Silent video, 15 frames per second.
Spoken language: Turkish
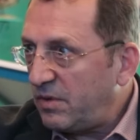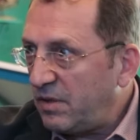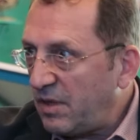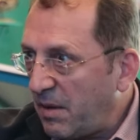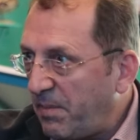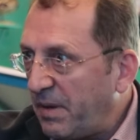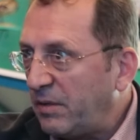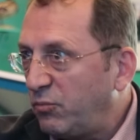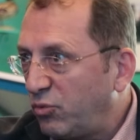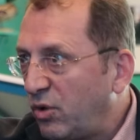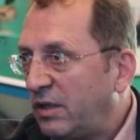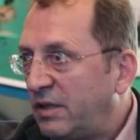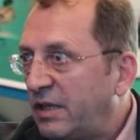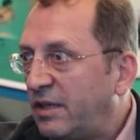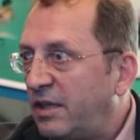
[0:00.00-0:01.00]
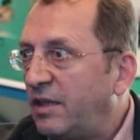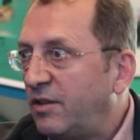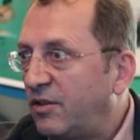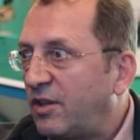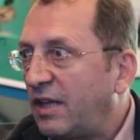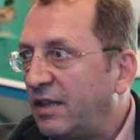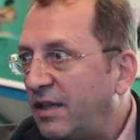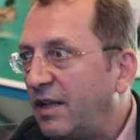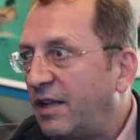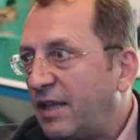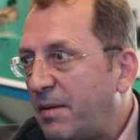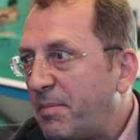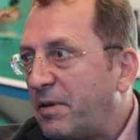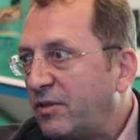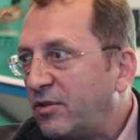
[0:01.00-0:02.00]
yaban buradaki insanlarla
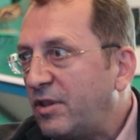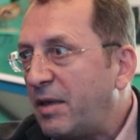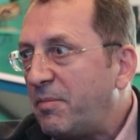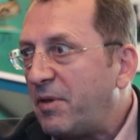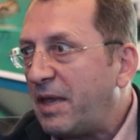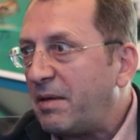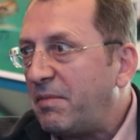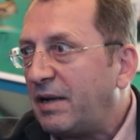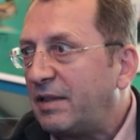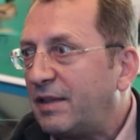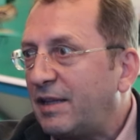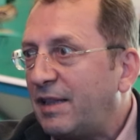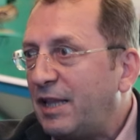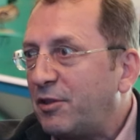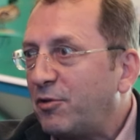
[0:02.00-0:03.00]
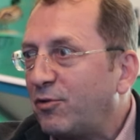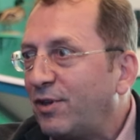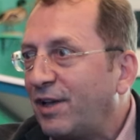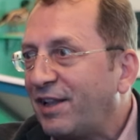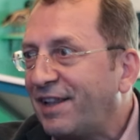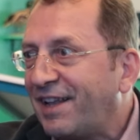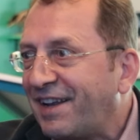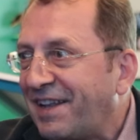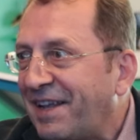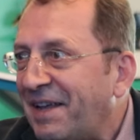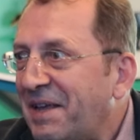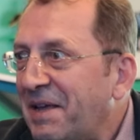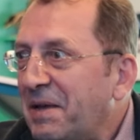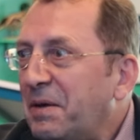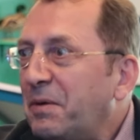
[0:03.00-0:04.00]
yabancı demeyeyim artık Letonyalılarla
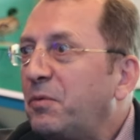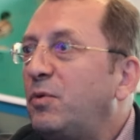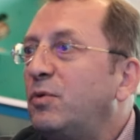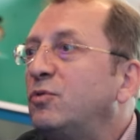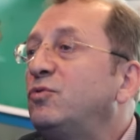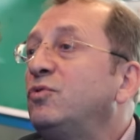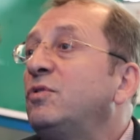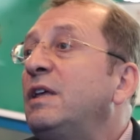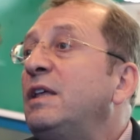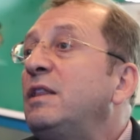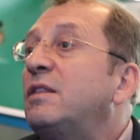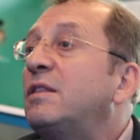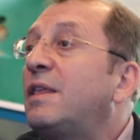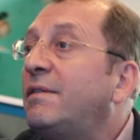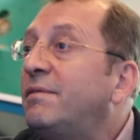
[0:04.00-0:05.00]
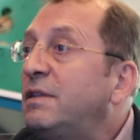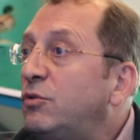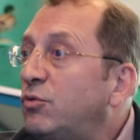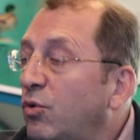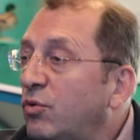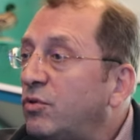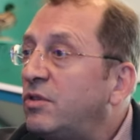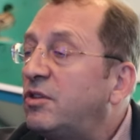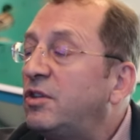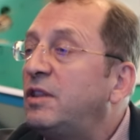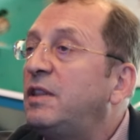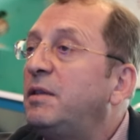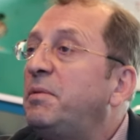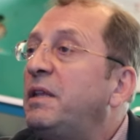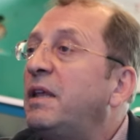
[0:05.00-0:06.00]
konuşurken tavın çok
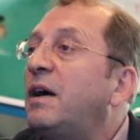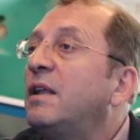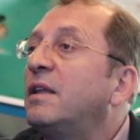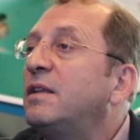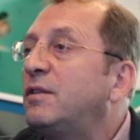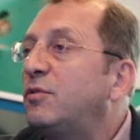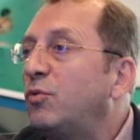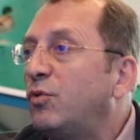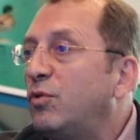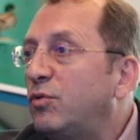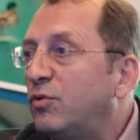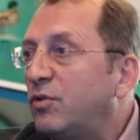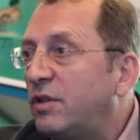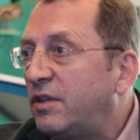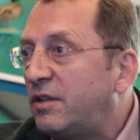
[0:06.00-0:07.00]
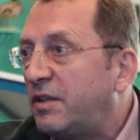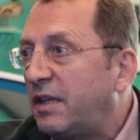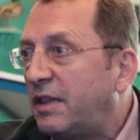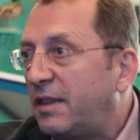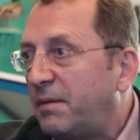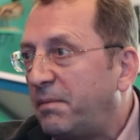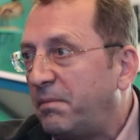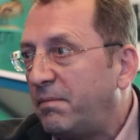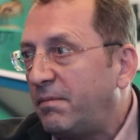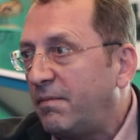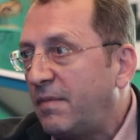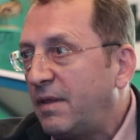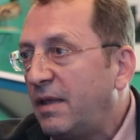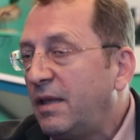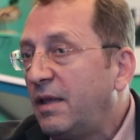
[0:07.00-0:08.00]
ciddi bir algısı olduğunu hissettim.
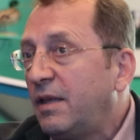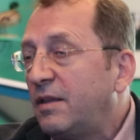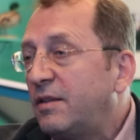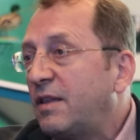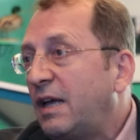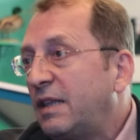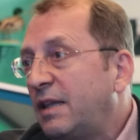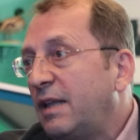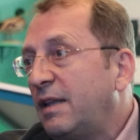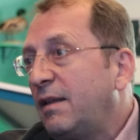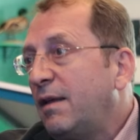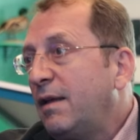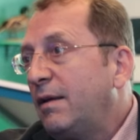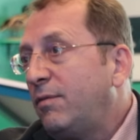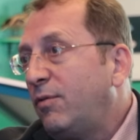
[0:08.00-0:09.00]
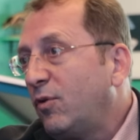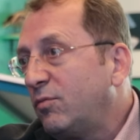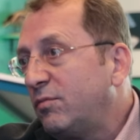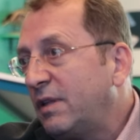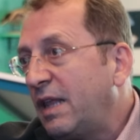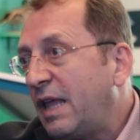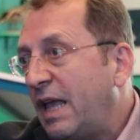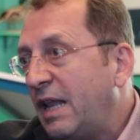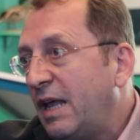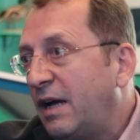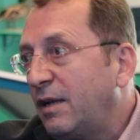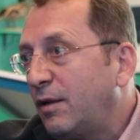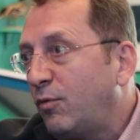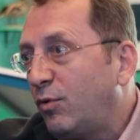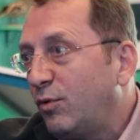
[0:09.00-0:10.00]
Evet. Zaten forumda da en
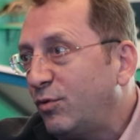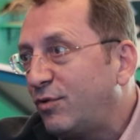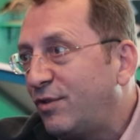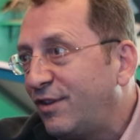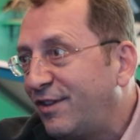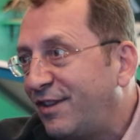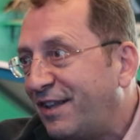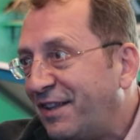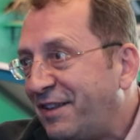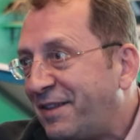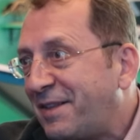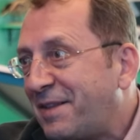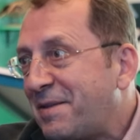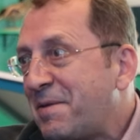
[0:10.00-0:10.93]
ağır konuk sizdiniz.